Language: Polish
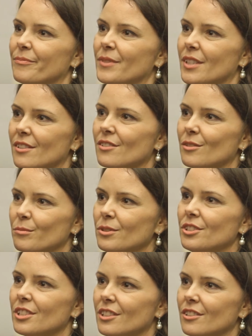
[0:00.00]
To jest
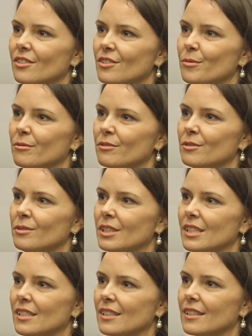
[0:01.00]
osobiście to, co powoduje,
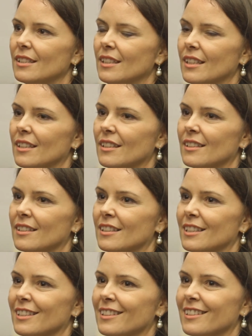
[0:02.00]
że,
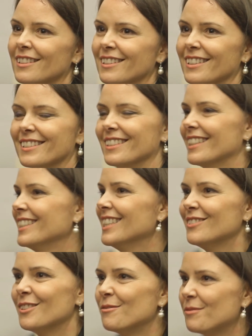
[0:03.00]
że ja
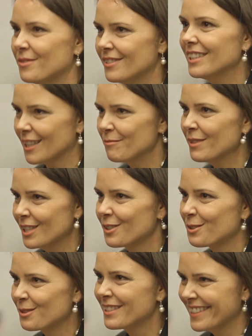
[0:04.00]
nie wiem, jak myślę o
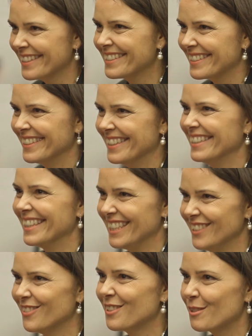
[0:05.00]
sukcesji, nie? Ja
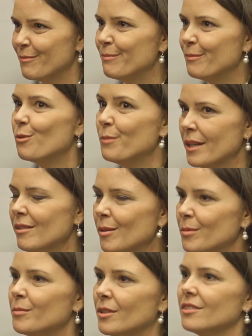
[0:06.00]
nie wiem, czy
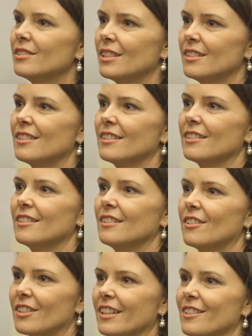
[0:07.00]
umiałabym oddać
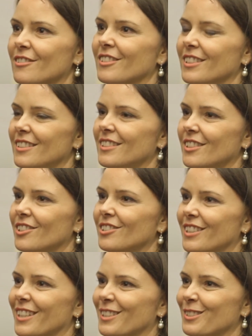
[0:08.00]
organizowanie tych
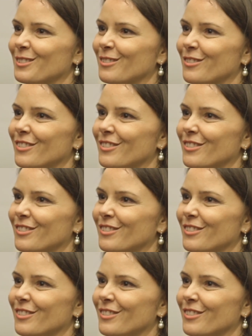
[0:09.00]
kongresów.